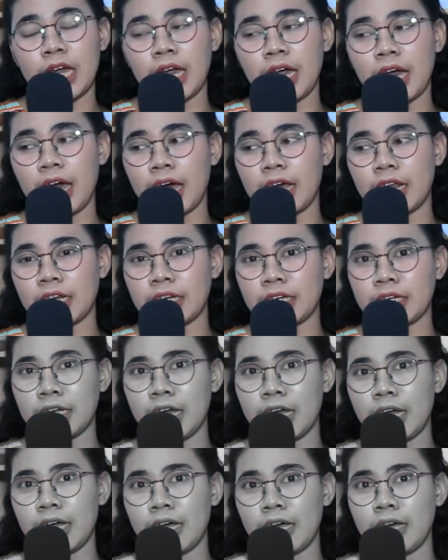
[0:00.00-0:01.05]

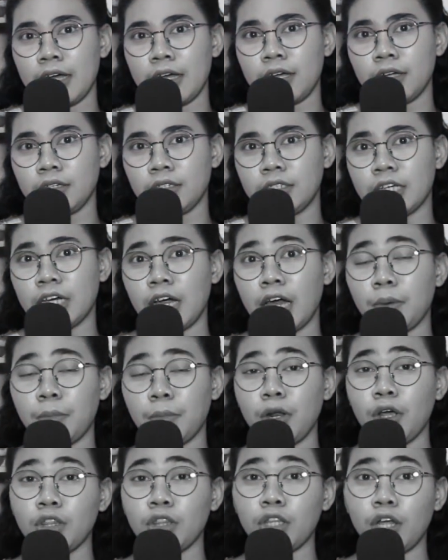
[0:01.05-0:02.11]
Karena dengan
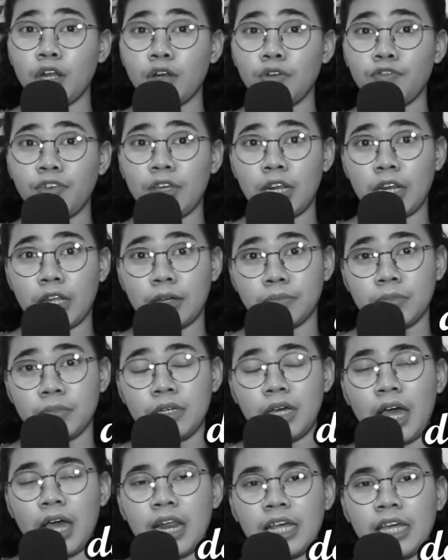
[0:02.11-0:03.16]
menonton film,
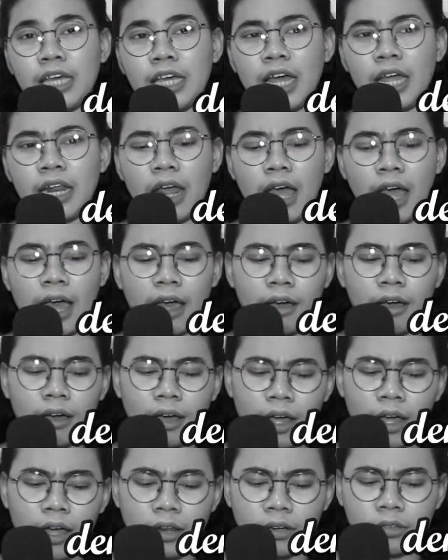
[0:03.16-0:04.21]
kalian
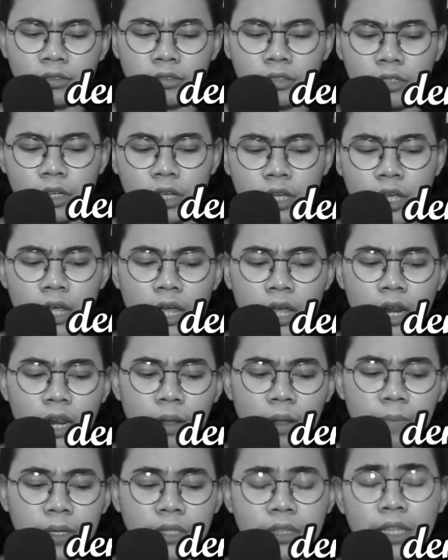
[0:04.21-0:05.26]
akan
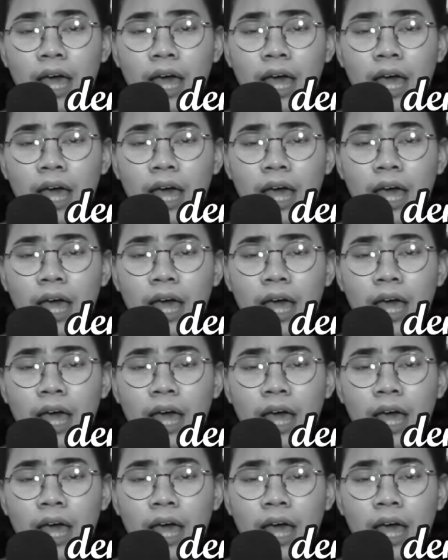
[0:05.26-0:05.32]
lebih